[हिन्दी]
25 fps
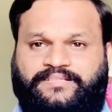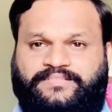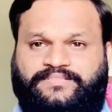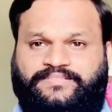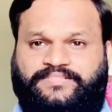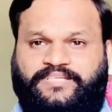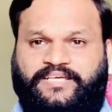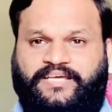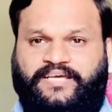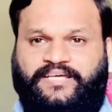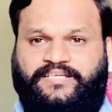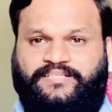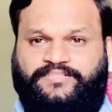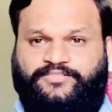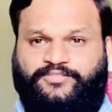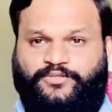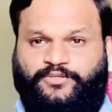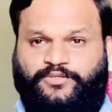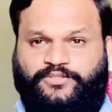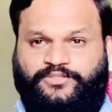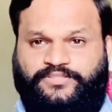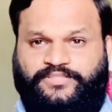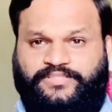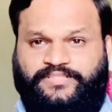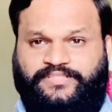जहर
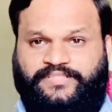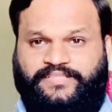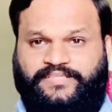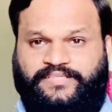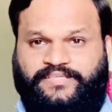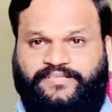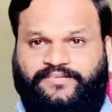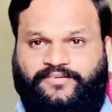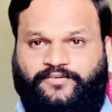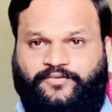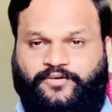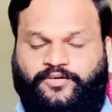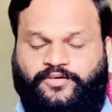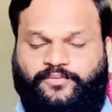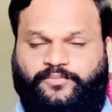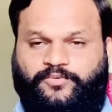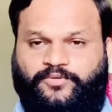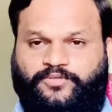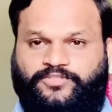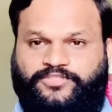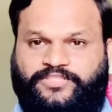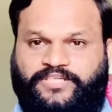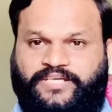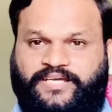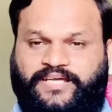छोड़ती हैं और
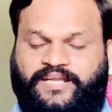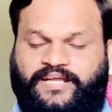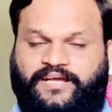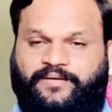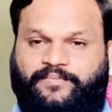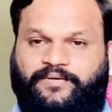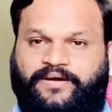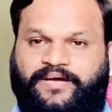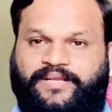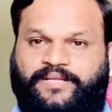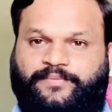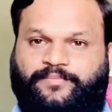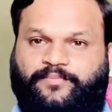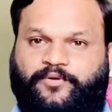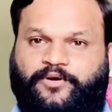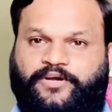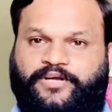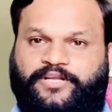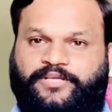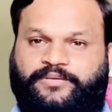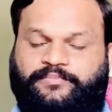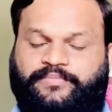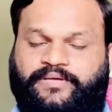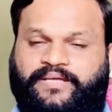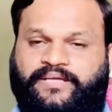वो जहर हमारी
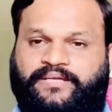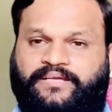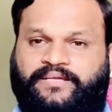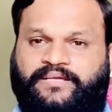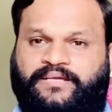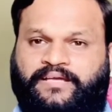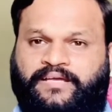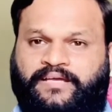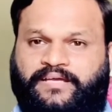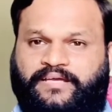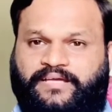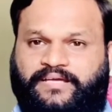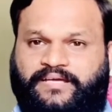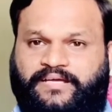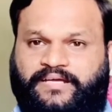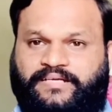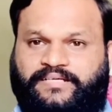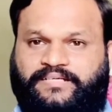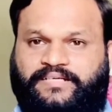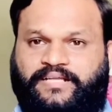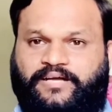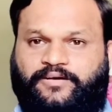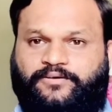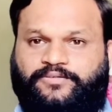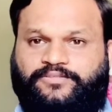बॉडी में
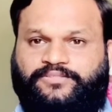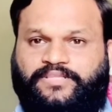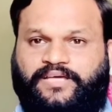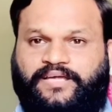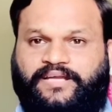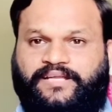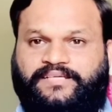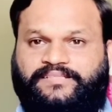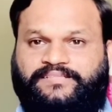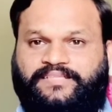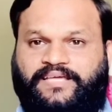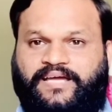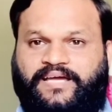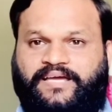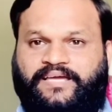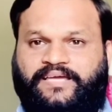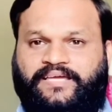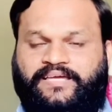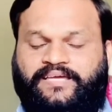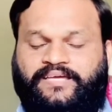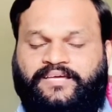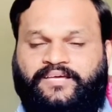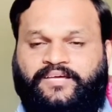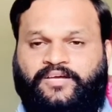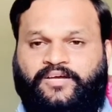इकट्ठा होता रहता
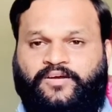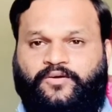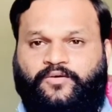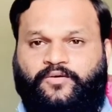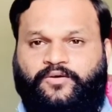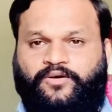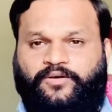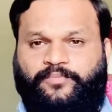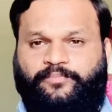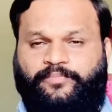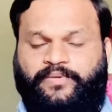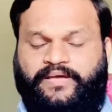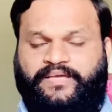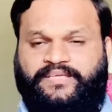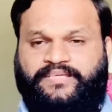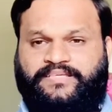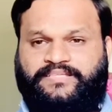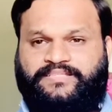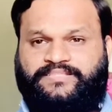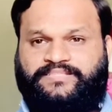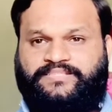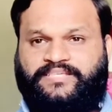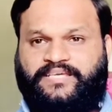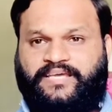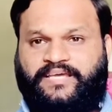है और
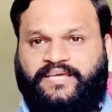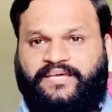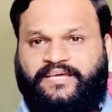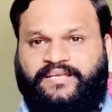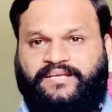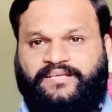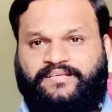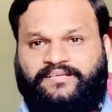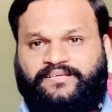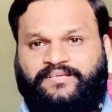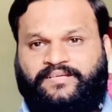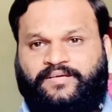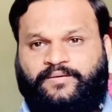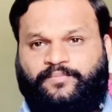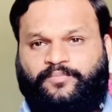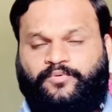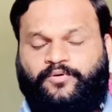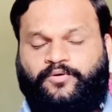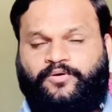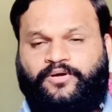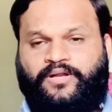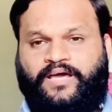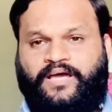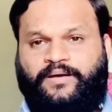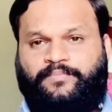वही जहर
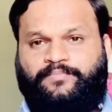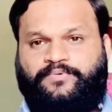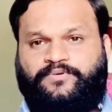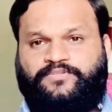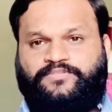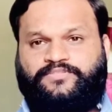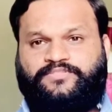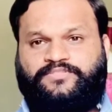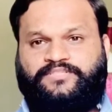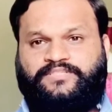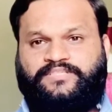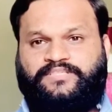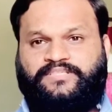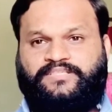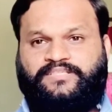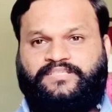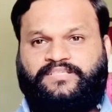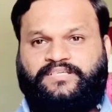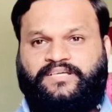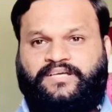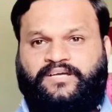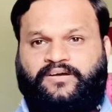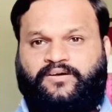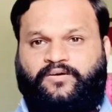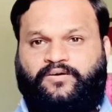फोड़ा फुंसी
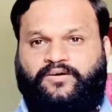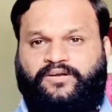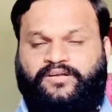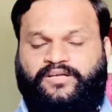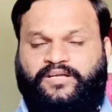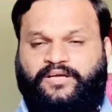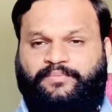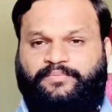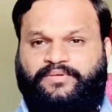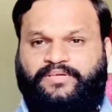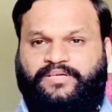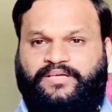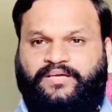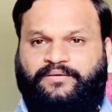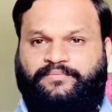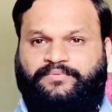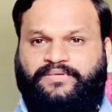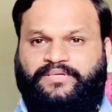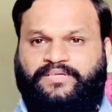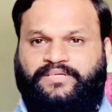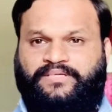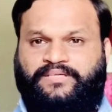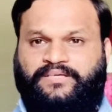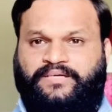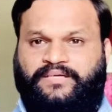और कभी
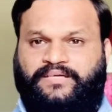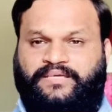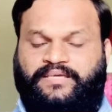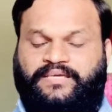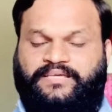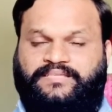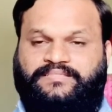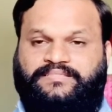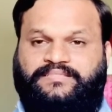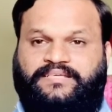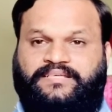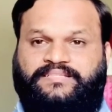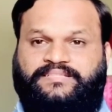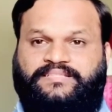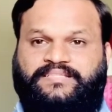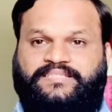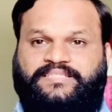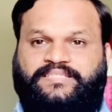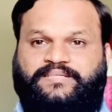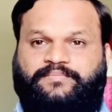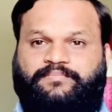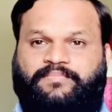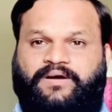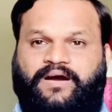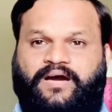कभी कैंसर
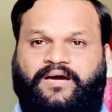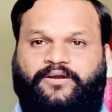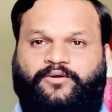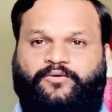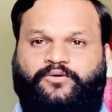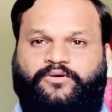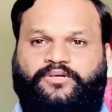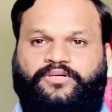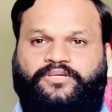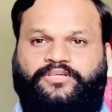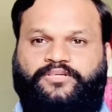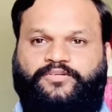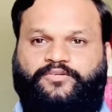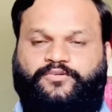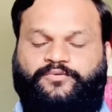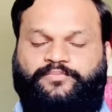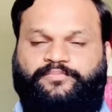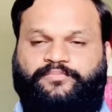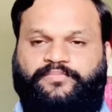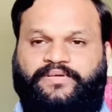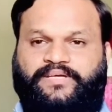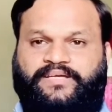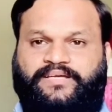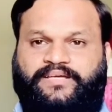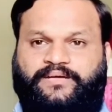जैसे महारोग के रूप
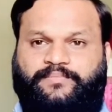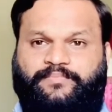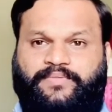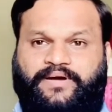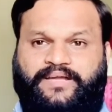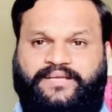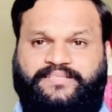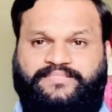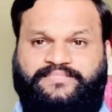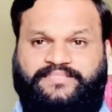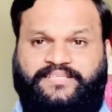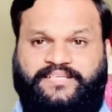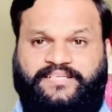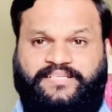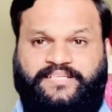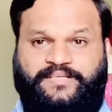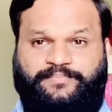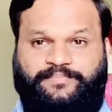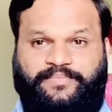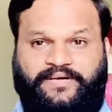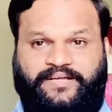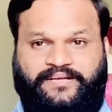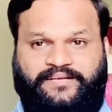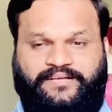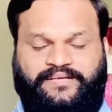में हमारे शरीर
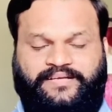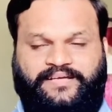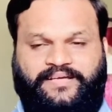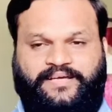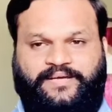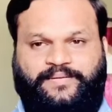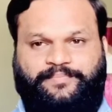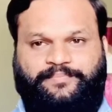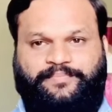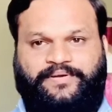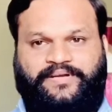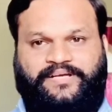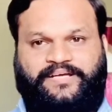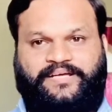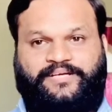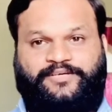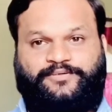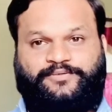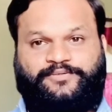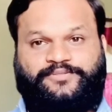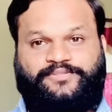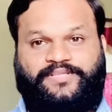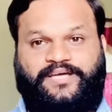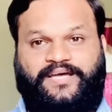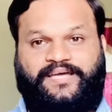पर प्रकट
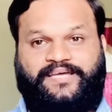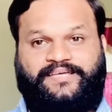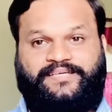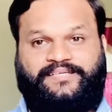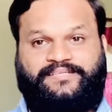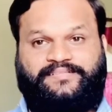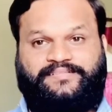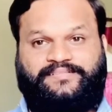होता है